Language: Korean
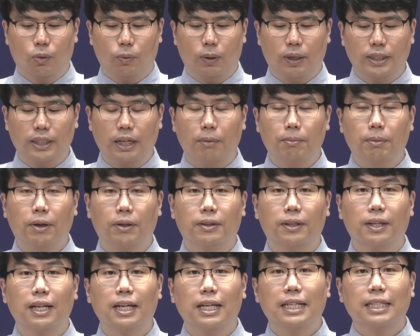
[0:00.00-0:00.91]

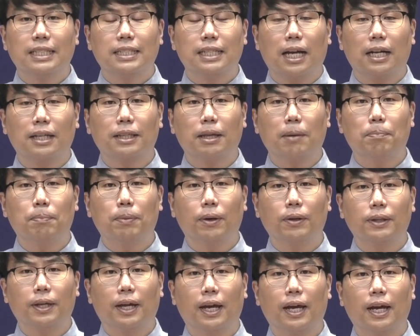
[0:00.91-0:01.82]
왜냐하면
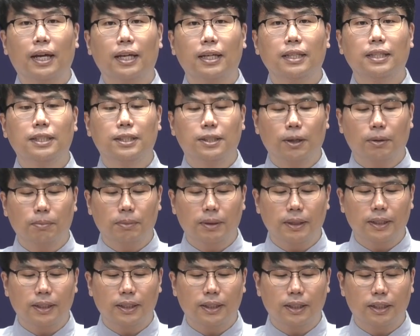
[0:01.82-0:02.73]
상대편에
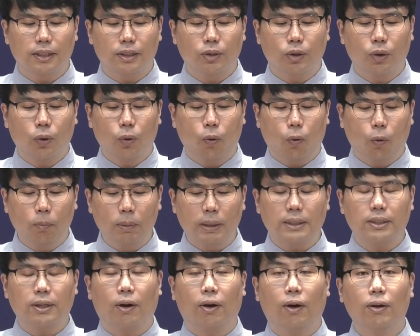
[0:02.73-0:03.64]
이점이 있는
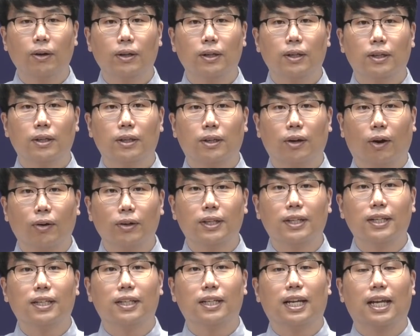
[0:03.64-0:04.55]
홈에서
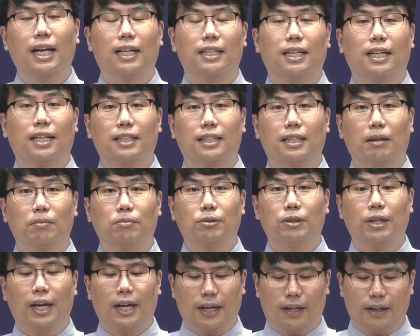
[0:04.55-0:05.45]
경기를 해야 되기
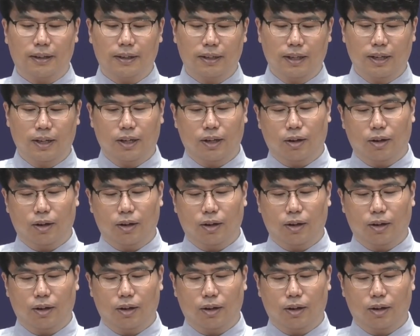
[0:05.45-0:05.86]
때문에